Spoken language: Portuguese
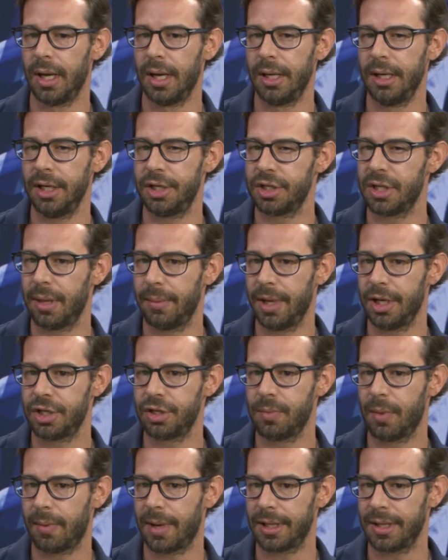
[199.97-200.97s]
nitidamente
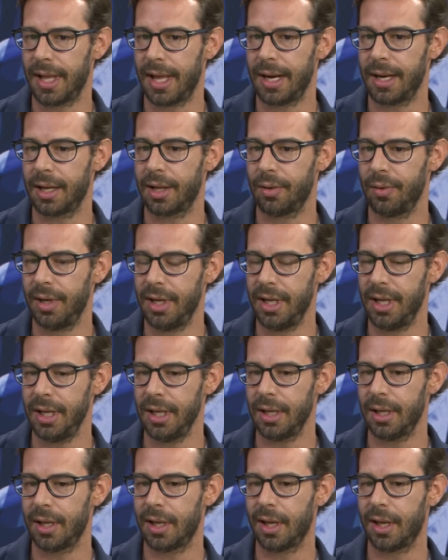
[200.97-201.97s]
de uma matéria que eu
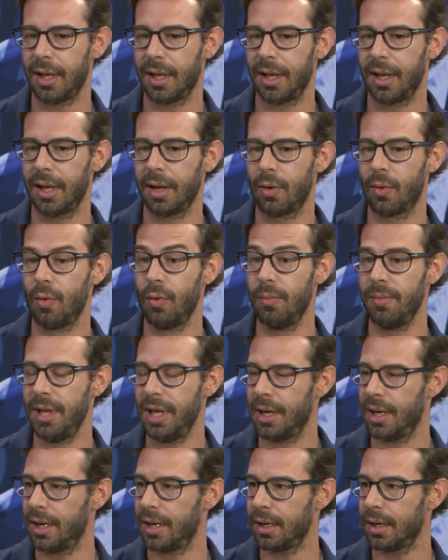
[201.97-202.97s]
li com o
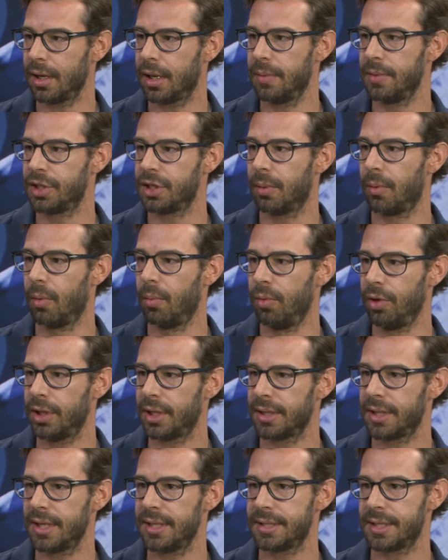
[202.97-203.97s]
Miller, que me chamou
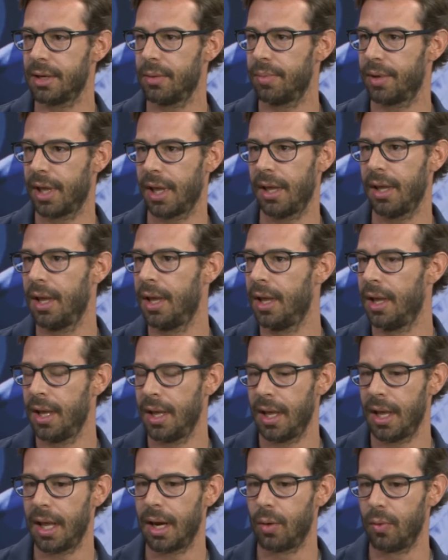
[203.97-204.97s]
muita atenção, porque
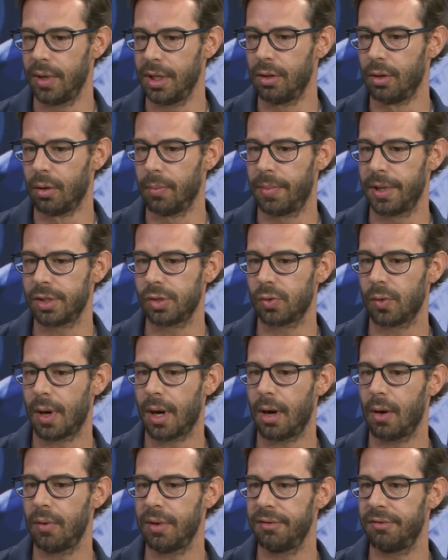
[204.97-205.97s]
era um ídolo
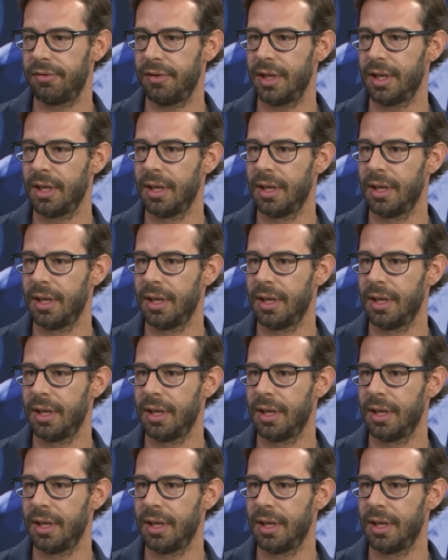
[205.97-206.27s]
pessoal, enfim...